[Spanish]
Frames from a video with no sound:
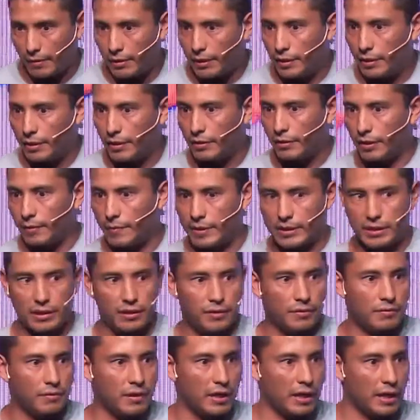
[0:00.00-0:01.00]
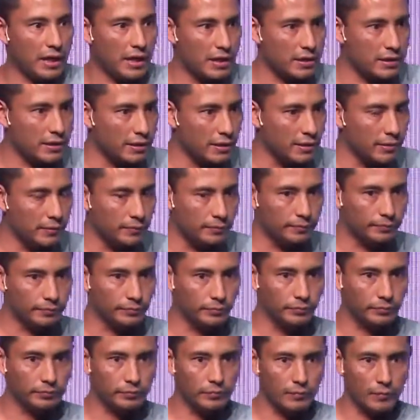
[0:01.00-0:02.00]
hablan de lo que pasa dentro de una cárcel,
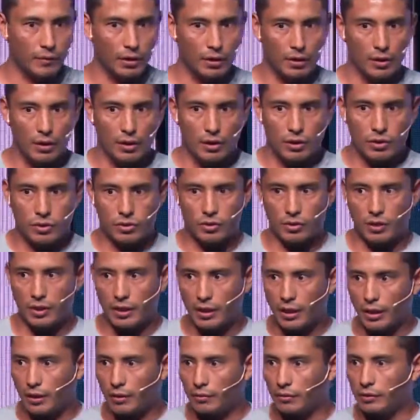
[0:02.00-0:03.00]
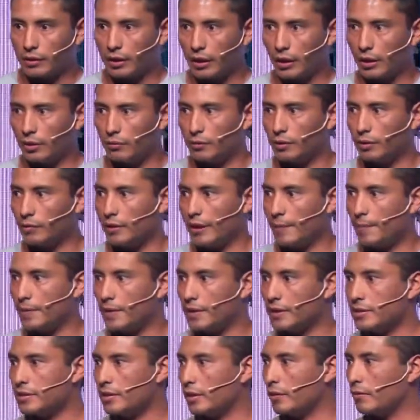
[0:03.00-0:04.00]
yo quería contarle a usted una
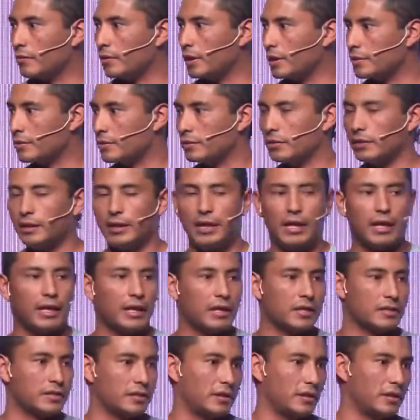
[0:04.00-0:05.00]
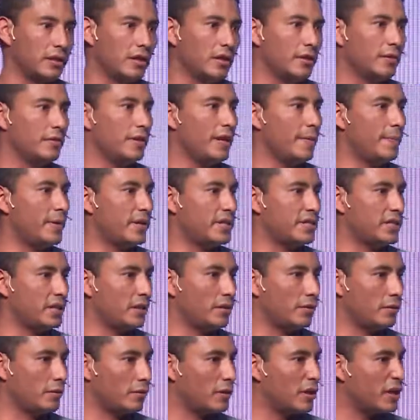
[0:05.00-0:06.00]
experiencia de educación en la cárcel y una
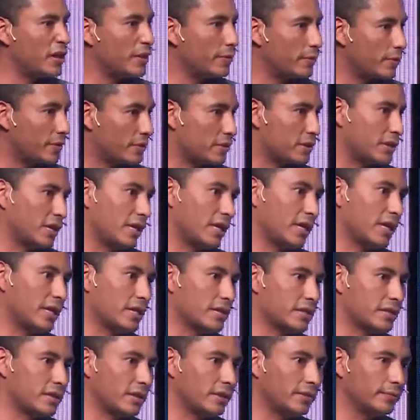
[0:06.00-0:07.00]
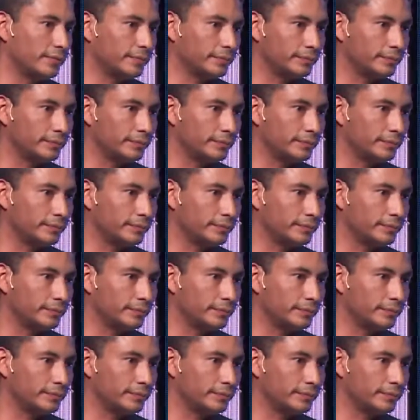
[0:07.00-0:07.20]
experiencia con los libros en la cárcel.